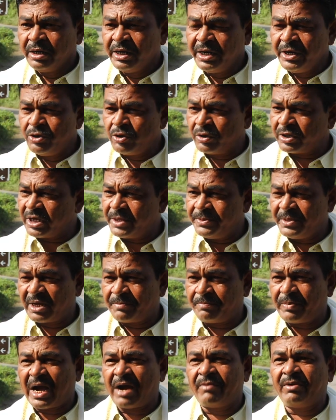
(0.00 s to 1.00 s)
डीडीओ के अंदर
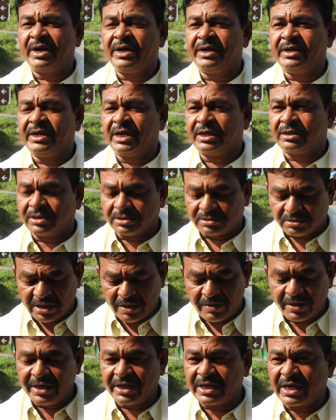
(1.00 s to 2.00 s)
पावर नहीं है
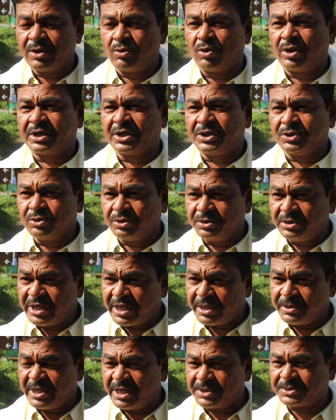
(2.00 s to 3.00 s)
छत्तावन एकड़ नोटिस दो तो
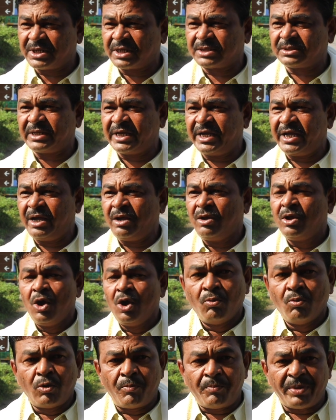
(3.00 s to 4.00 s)
दे, दे सकते हैं
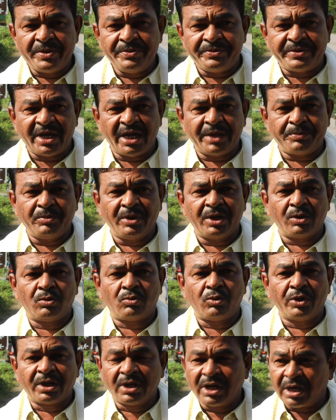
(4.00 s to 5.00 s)
वो पंचायत में
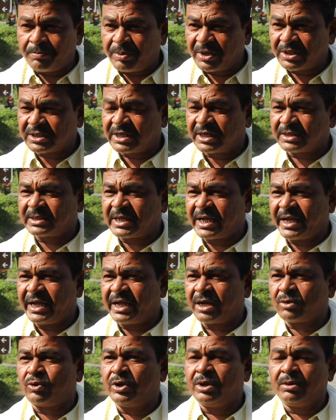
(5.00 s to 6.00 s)
कोई गलफत करता
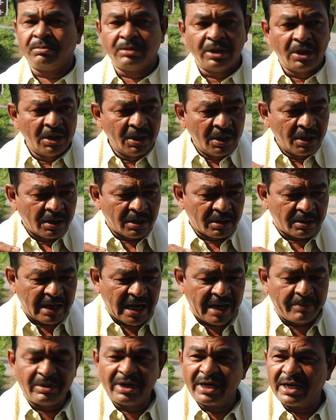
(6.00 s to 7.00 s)
है कोई
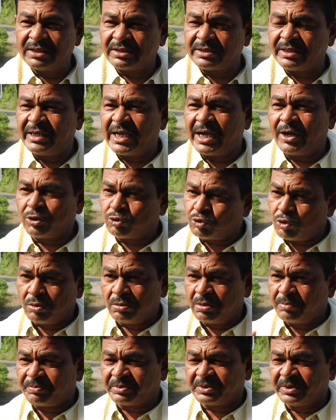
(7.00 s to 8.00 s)
काम गलत किया है तो
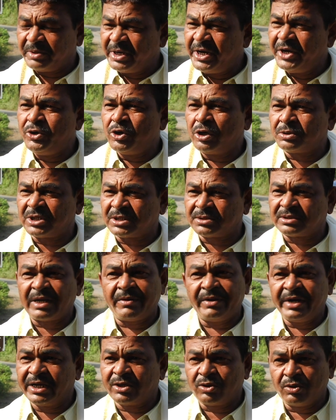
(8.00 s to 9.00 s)
डीडीओ
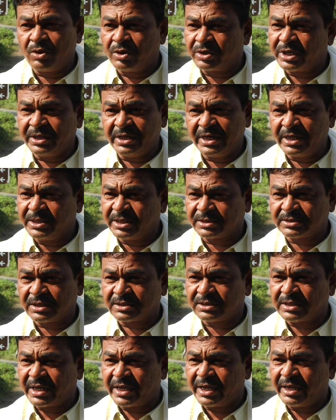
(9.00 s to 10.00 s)
सत्तावन एकड़ नोटिस दे दे
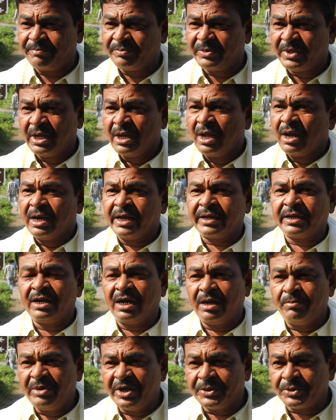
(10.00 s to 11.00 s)
सकता है लेकिन
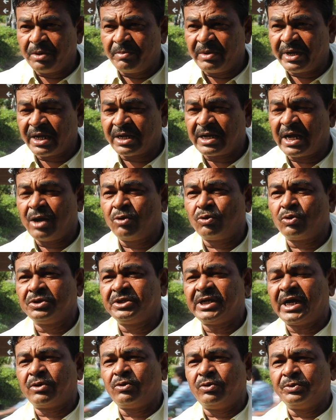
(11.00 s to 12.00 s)
हमने तो हमारे गांव को
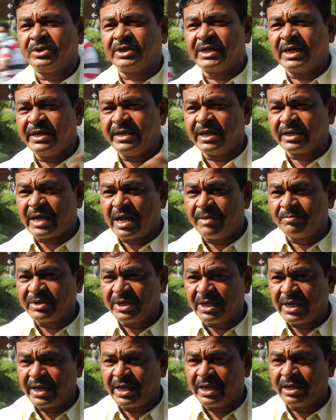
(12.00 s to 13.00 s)
जागृति के लिए काम
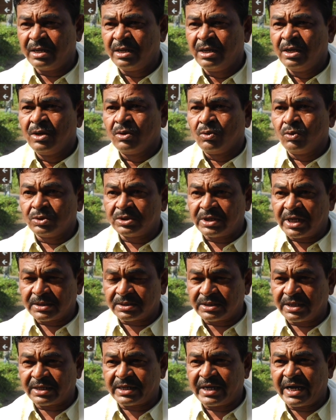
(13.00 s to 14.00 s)
किया है गुजरात
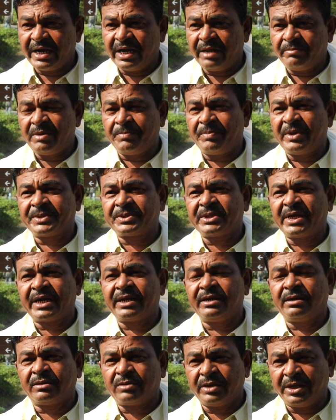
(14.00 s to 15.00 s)
सरकार ने भी पैसा
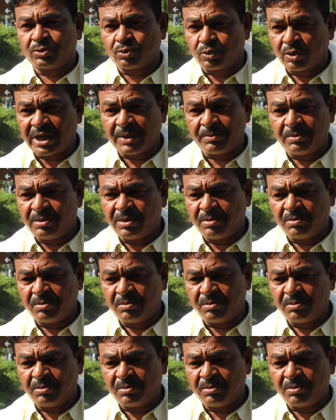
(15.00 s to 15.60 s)
की थोड़ा